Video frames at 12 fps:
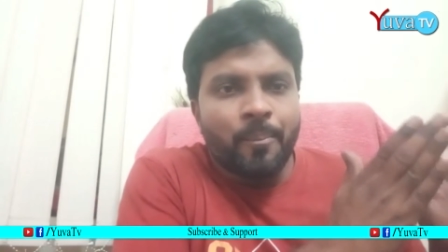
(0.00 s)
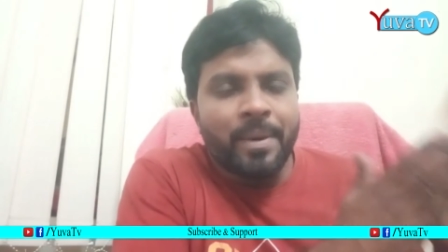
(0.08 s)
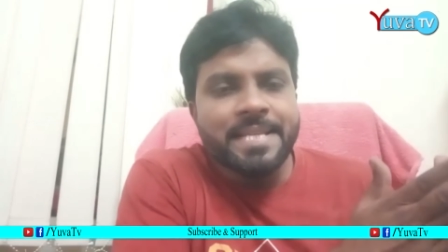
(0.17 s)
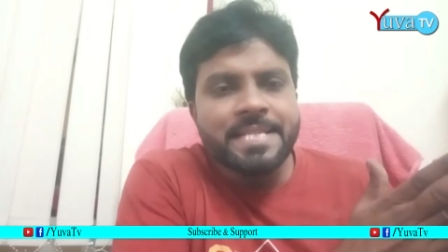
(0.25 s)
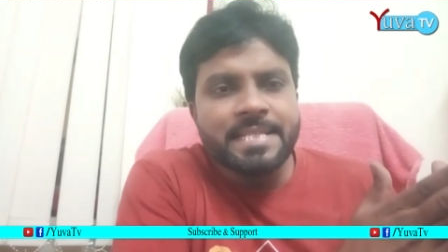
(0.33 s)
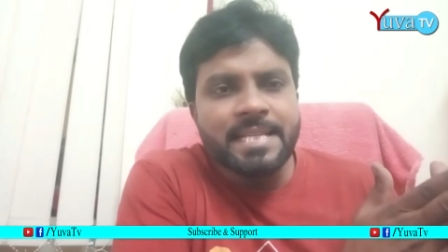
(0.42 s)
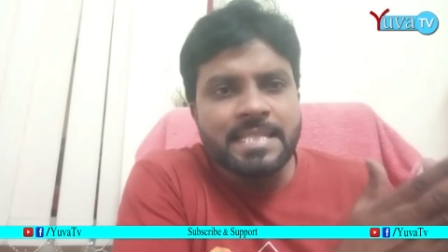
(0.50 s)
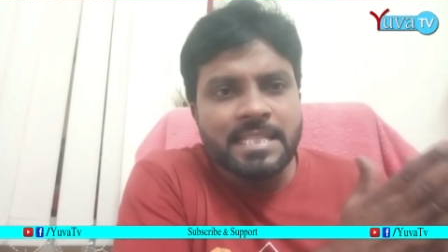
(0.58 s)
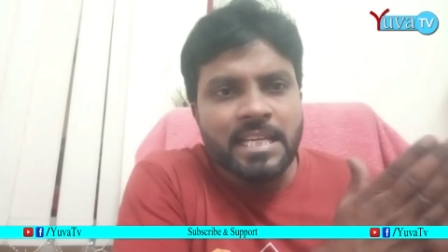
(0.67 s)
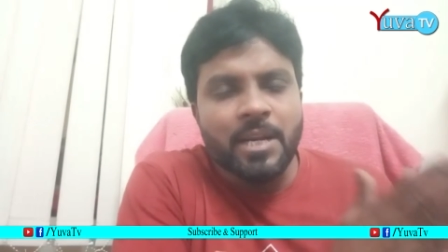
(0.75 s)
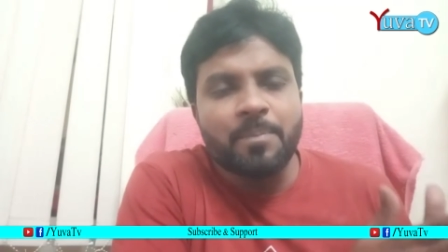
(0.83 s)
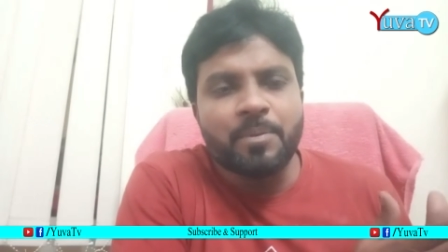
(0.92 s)
మంచి
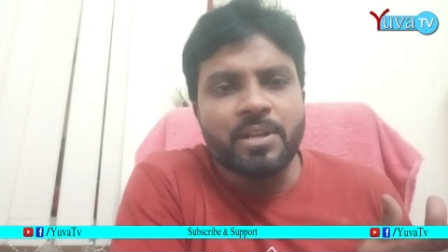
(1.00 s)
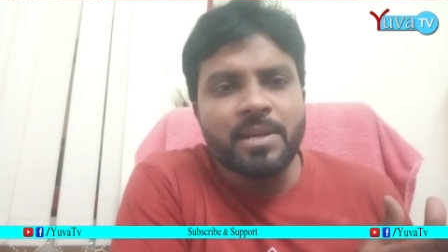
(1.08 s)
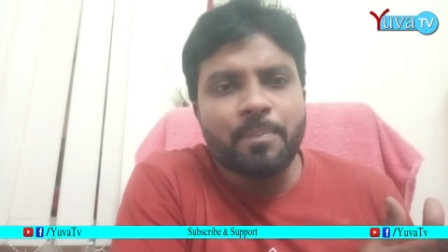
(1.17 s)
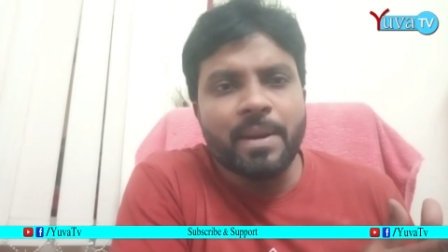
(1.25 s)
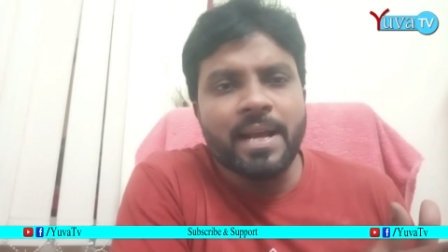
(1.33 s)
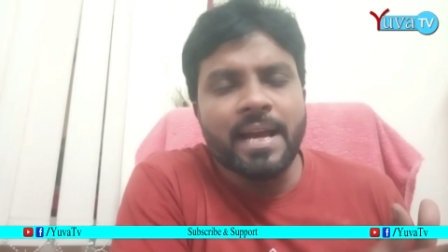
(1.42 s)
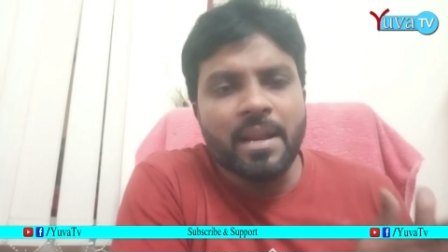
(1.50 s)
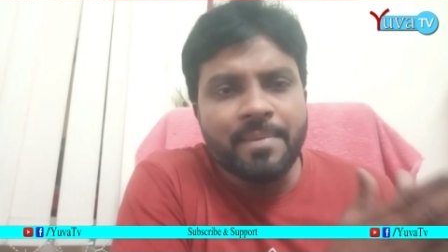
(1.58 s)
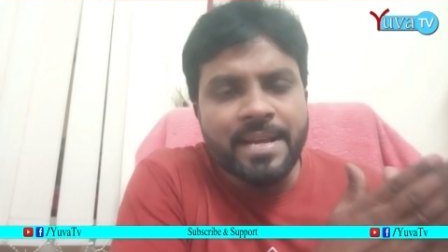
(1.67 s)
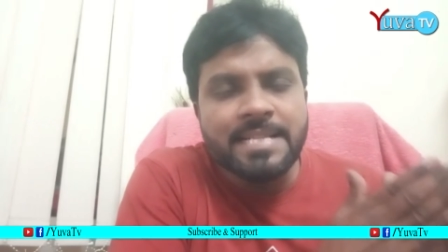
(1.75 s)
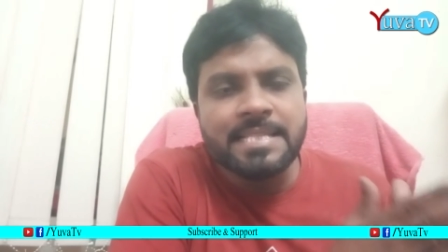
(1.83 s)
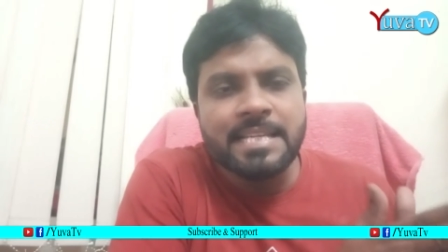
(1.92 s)
స్క్రిప్ట్
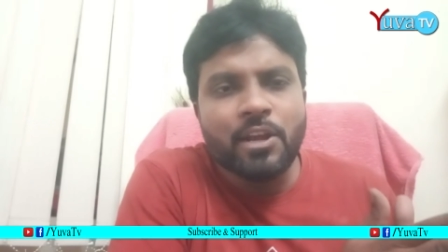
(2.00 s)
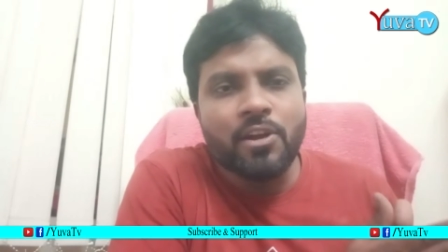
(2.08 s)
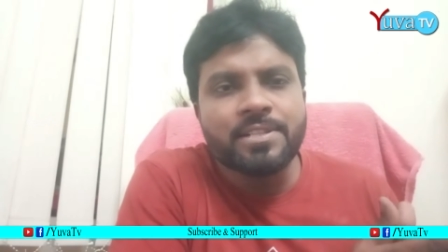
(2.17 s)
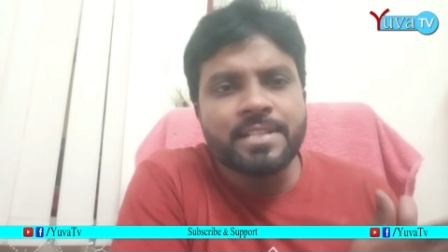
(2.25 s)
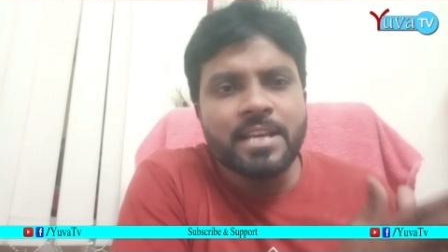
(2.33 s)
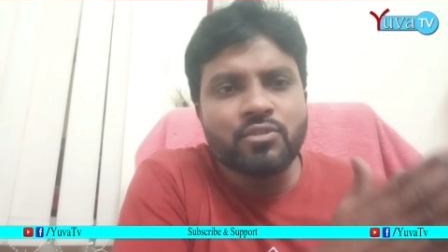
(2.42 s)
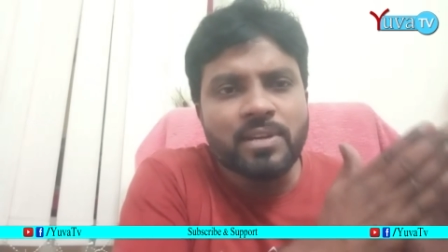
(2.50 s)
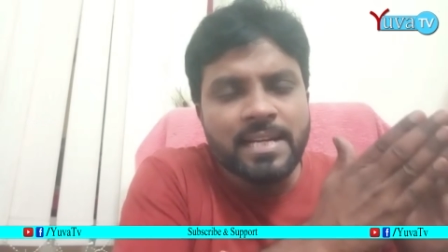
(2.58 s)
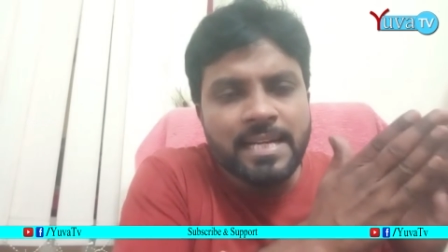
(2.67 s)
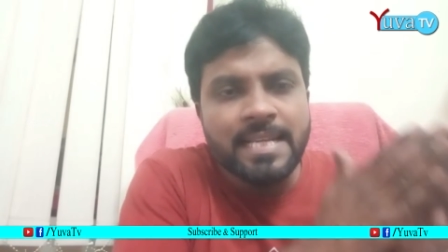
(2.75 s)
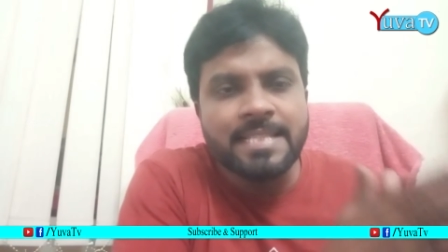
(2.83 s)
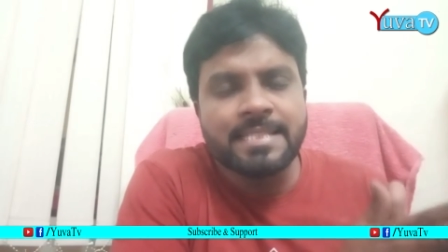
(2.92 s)
ప్రకారం ఎగ్జిక్యూట్
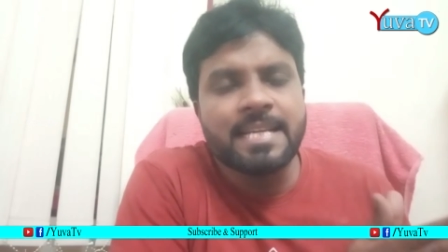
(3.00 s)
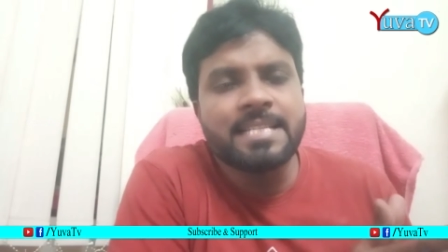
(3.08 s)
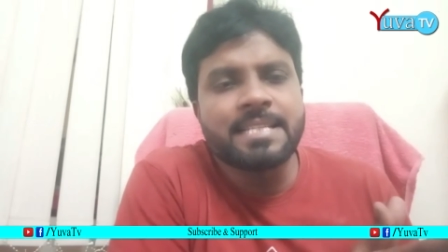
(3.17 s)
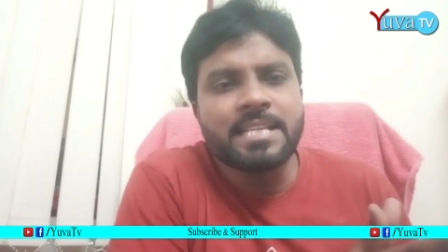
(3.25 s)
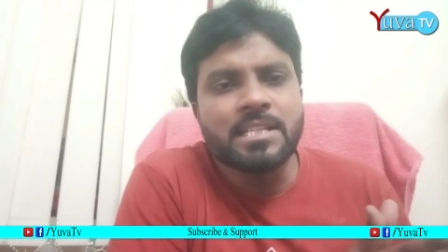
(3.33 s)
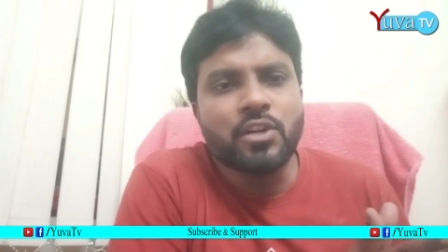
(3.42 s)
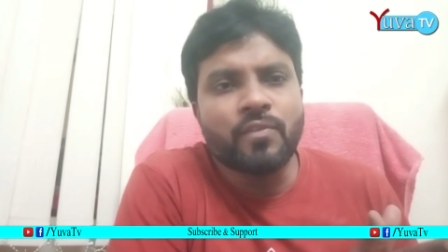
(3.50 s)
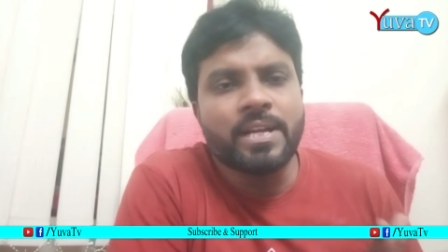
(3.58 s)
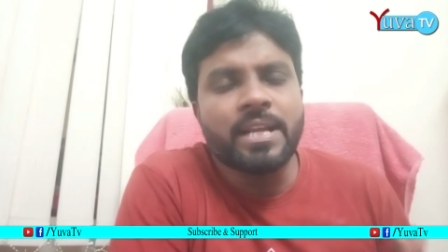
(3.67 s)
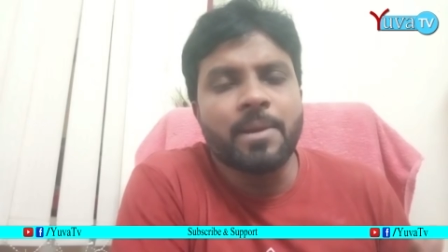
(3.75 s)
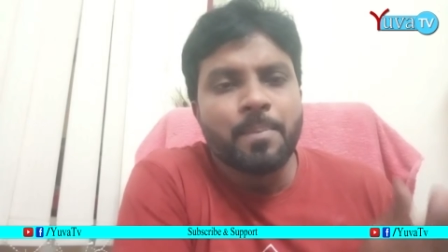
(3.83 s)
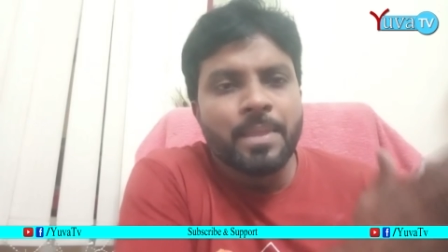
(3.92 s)
చేసుకొని డిజైన్
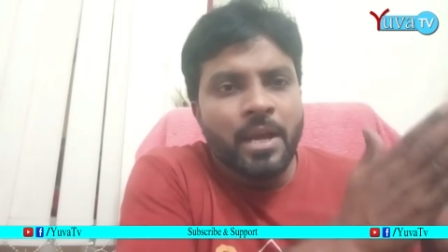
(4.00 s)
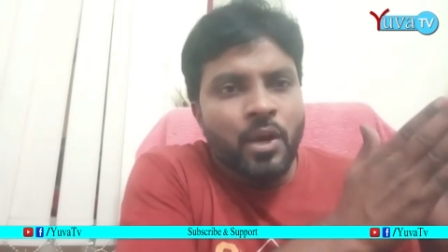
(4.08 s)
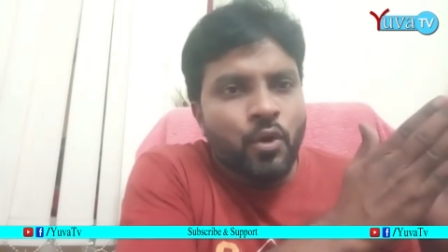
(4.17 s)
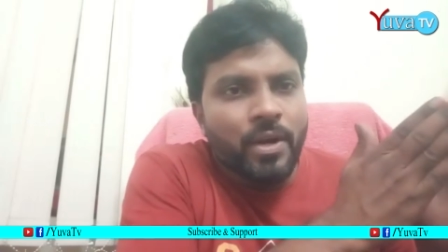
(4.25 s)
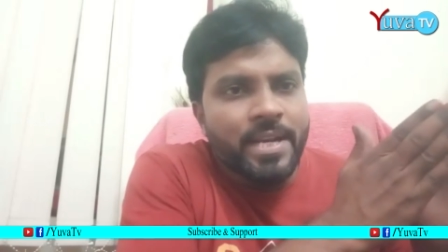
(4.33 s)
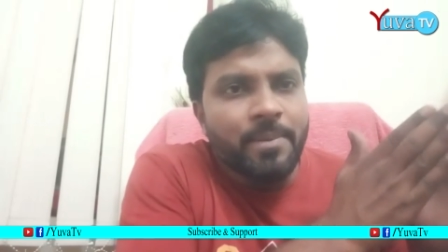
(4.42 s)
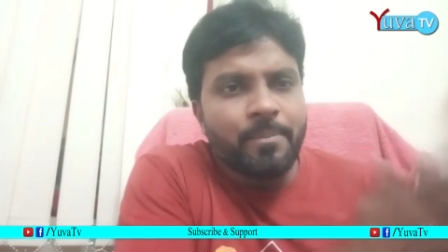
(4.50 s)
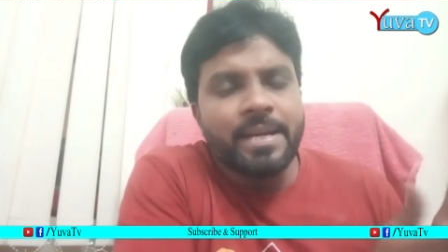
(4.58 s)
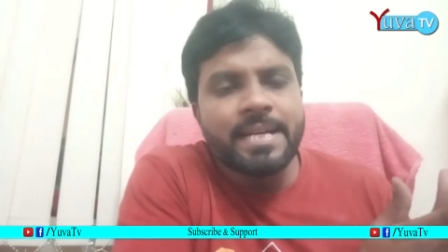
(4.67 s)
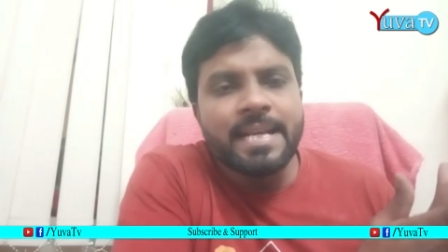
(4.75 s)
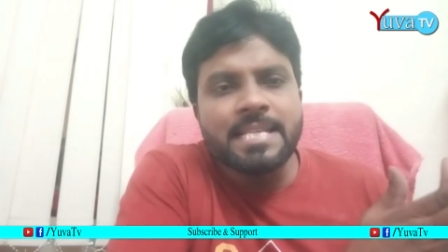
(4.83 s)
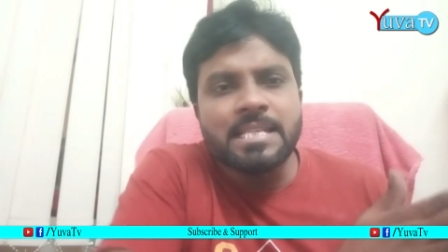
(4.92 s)
చేసినటువంటి కొన్ని
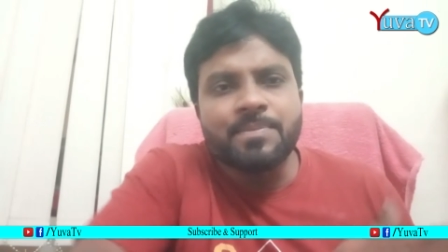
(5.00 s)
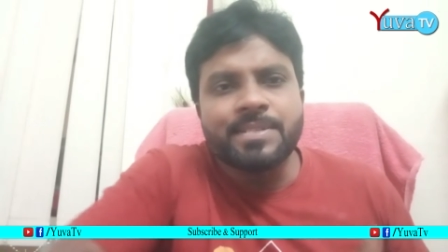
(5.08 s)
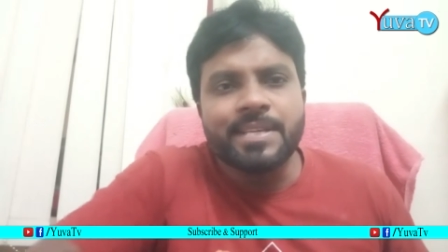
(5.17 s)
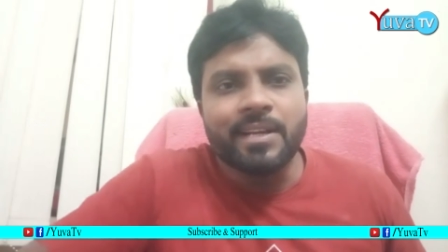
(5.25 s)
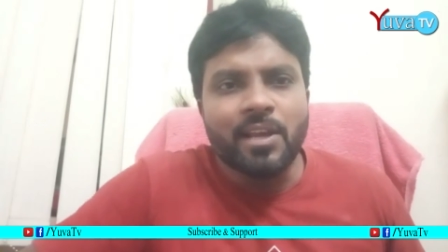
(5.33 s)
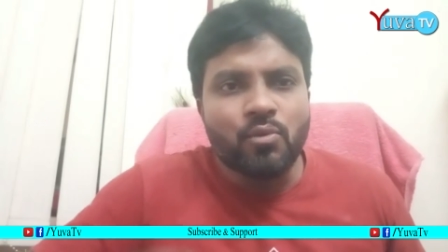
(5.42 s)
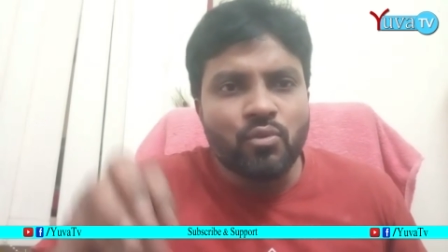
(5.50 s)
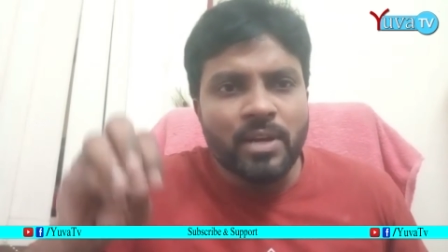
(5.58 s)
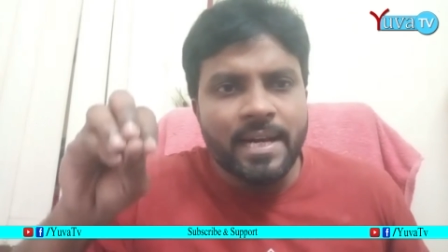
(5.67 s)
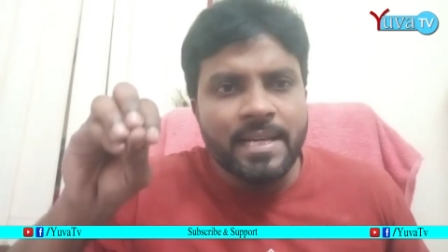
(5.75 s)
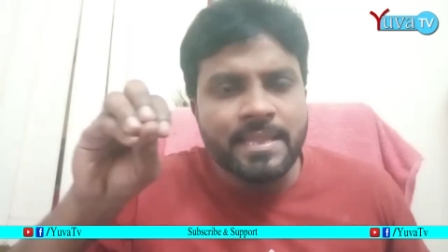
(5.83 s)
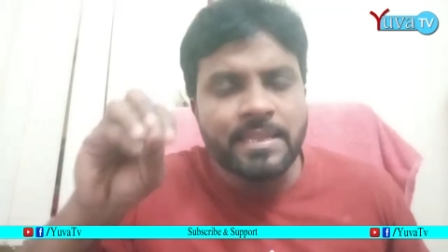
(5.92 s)
మీడియా సంస్థలకి
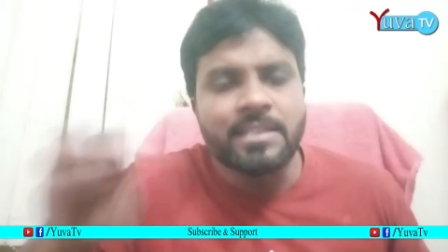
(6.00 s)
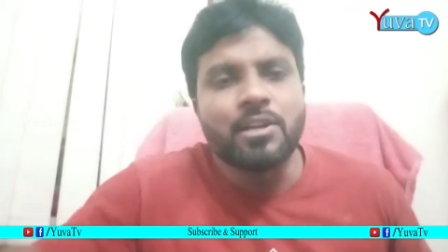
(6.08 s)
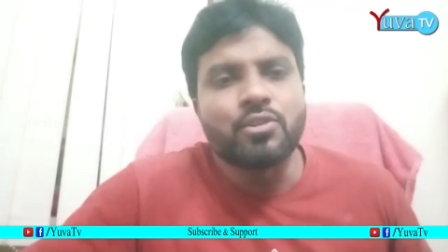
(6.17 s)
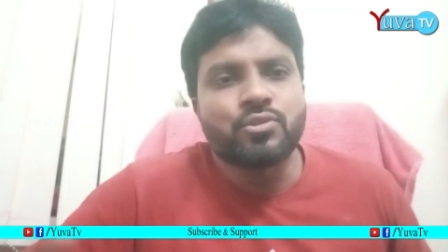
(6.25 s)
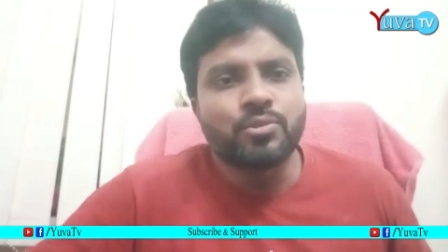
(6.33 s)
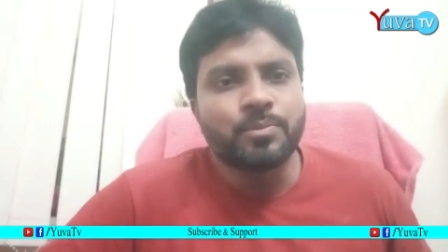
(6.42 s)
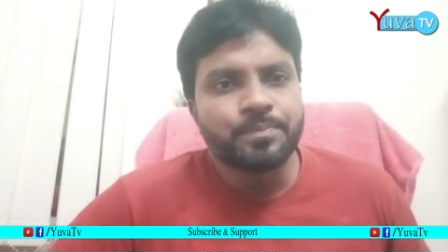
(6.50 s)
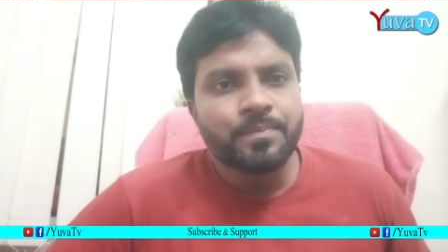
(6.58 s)
కూడా తెలుసు